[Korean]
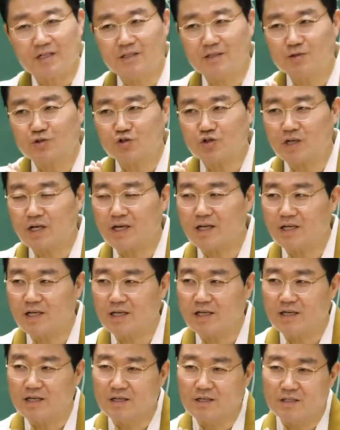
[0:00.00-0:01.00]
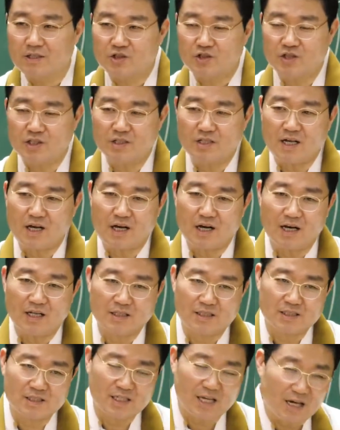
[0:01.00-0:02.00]
그 수행이
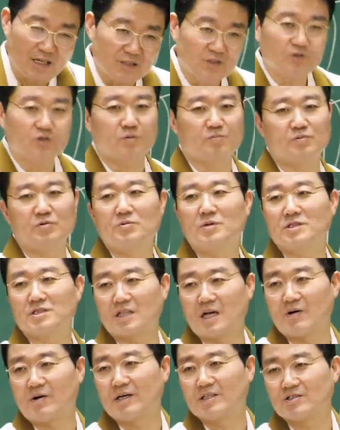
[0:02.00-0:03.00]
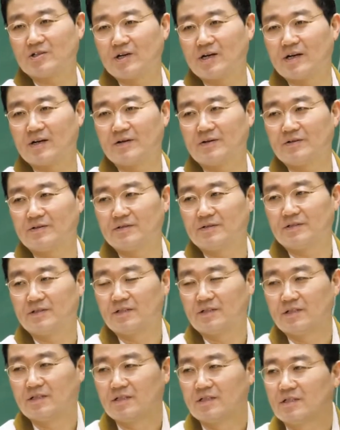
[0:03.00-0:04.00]
취사가 사은으로 품어져 나와줘야 해요.
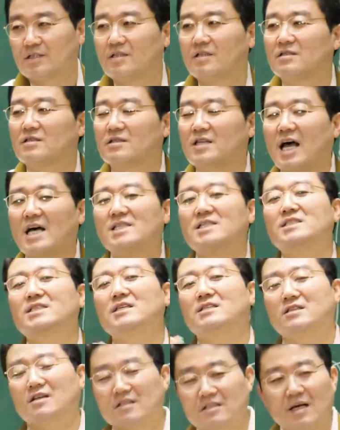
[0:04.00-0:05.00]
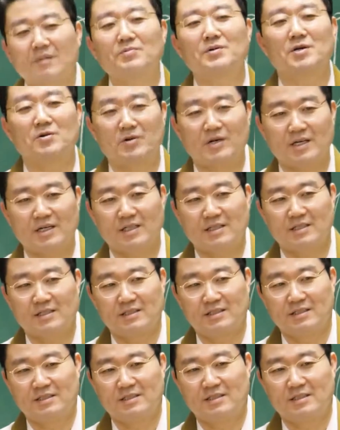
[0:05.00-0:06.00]
그래서 다시 정답기로 가요.
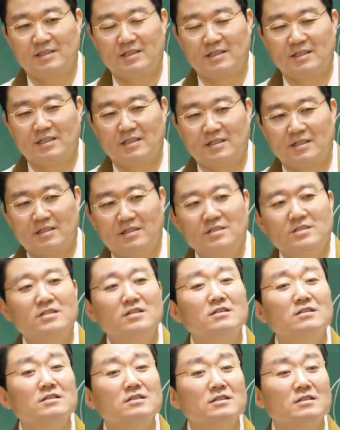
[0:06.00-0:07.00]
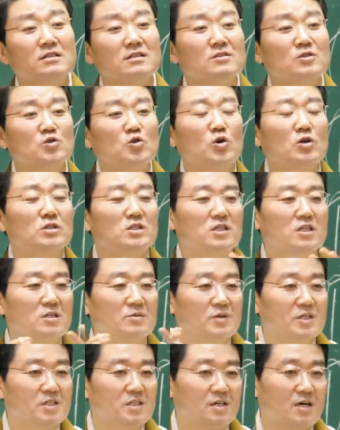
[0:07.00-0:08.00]
그 정은 처,
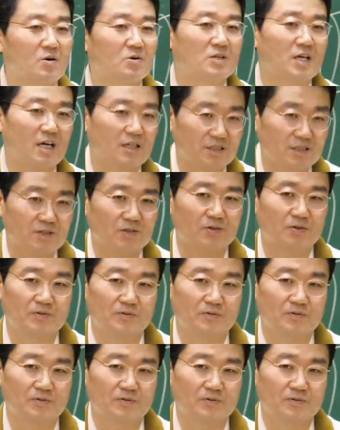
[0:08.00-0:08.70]
처음에 정하고 다르죠.